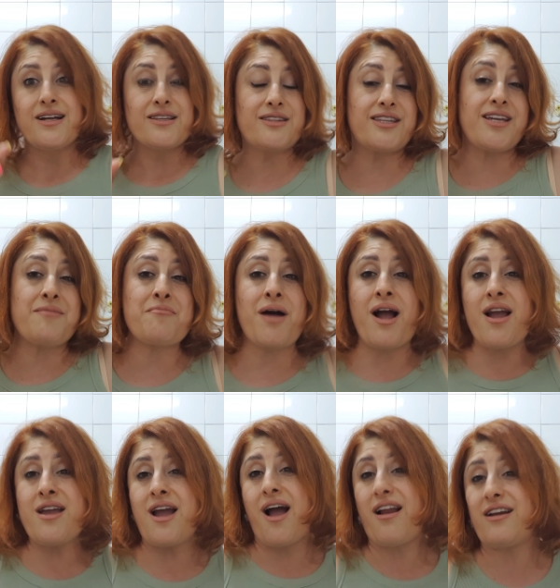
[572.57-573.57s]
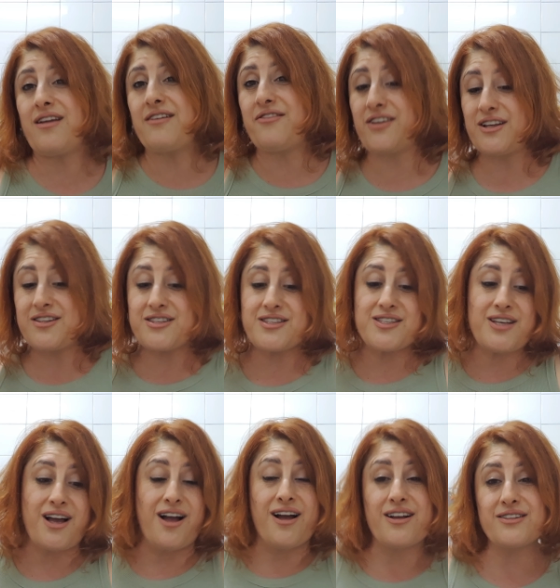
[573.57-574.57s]
Ты моя
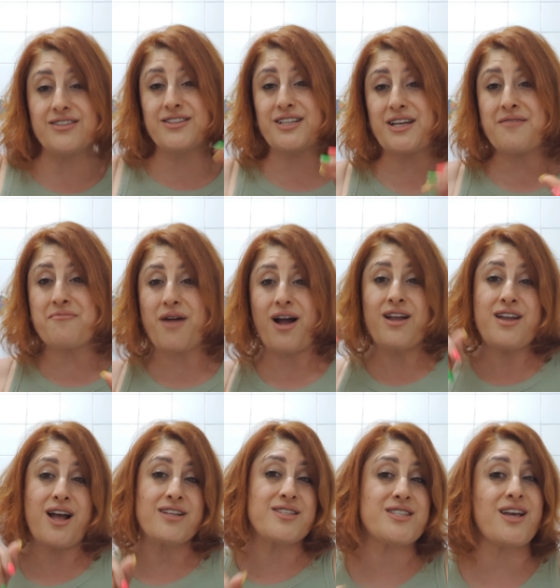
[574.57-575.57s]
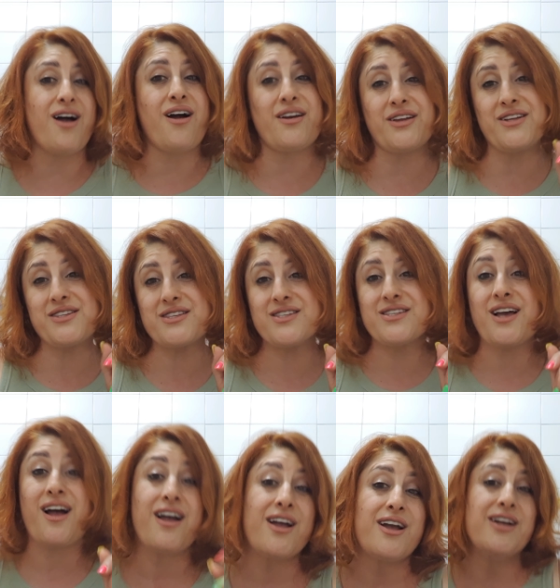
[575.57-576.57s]
левица, ты моя
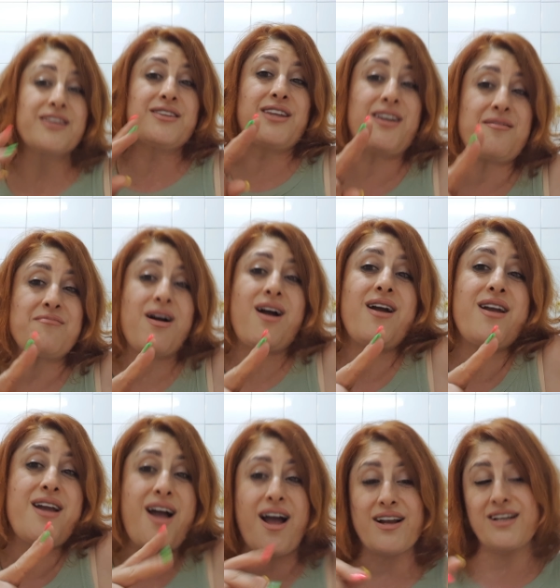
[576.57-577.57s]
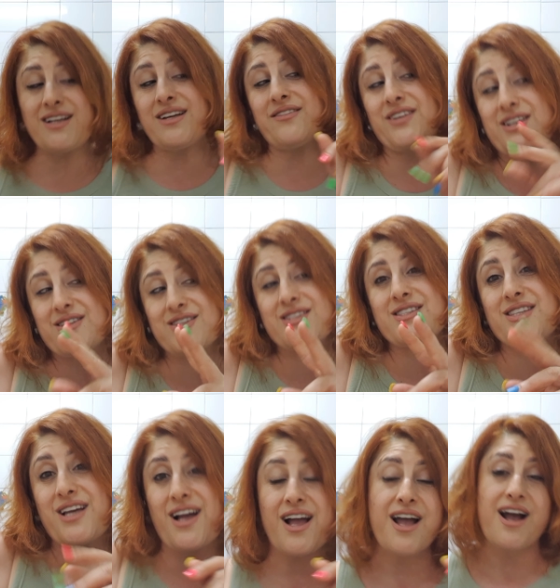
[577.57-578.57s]
царица, ты моя
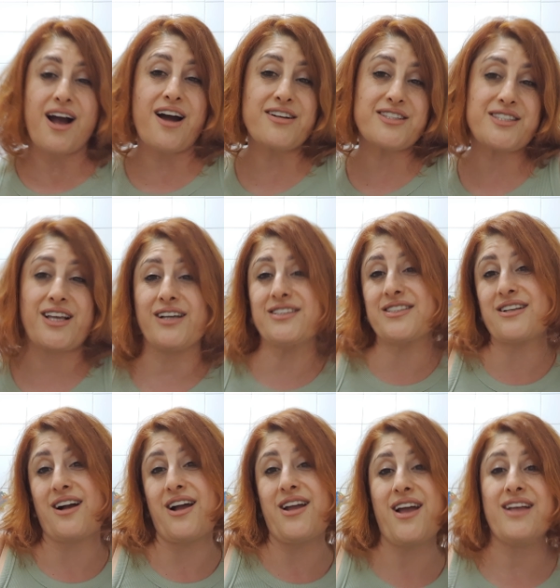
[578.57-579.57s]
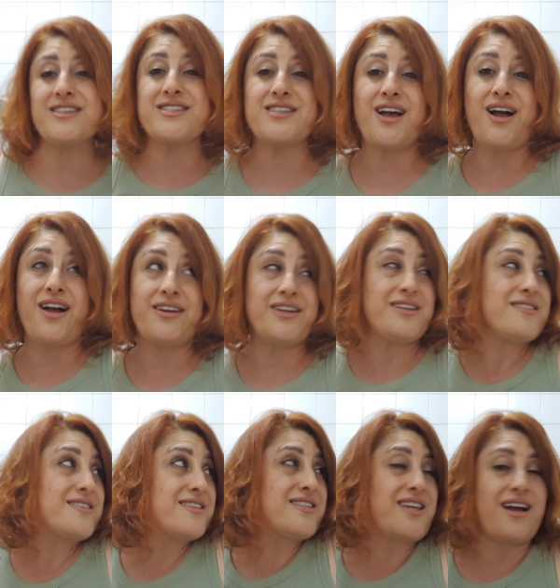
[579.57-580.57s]
левица, арцахская
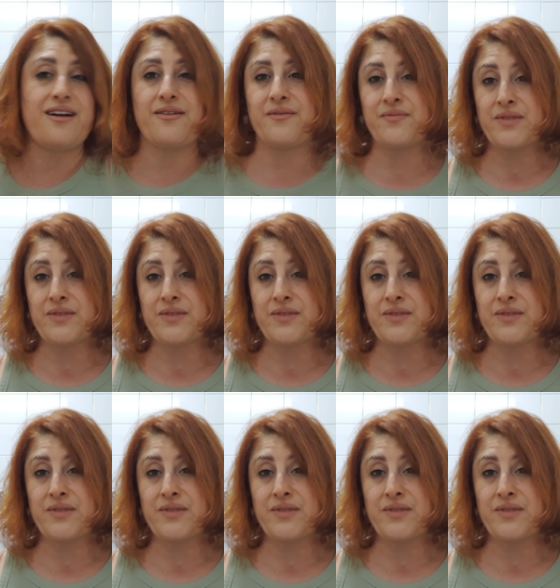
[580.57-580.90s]
царица.